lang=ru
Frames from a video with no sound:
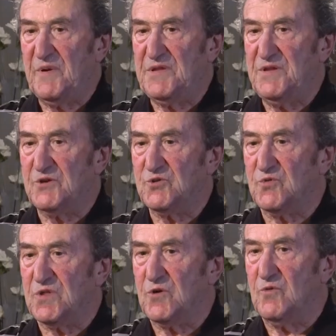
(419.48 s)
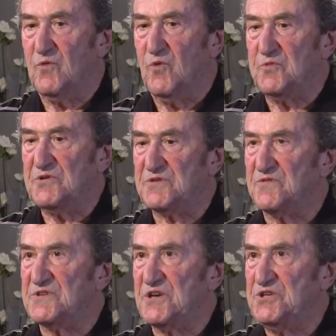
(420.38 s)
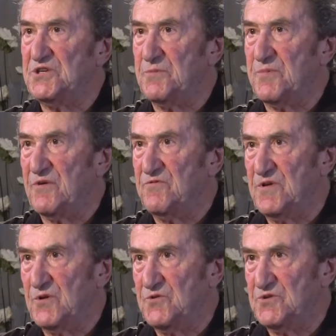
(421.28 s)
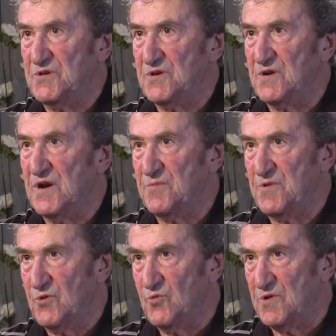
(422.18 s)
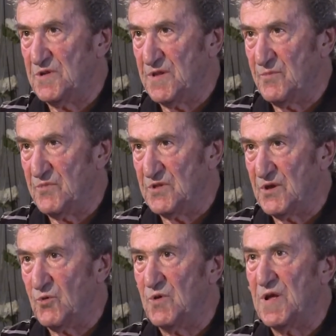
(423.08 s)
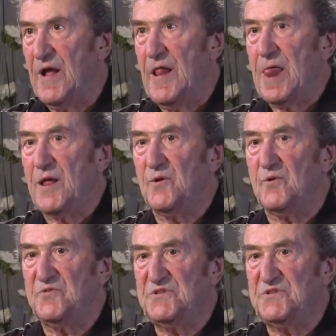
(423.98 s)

поддержку такого общества защиты прав верующих. Глеб Якунин там был такой. Угу.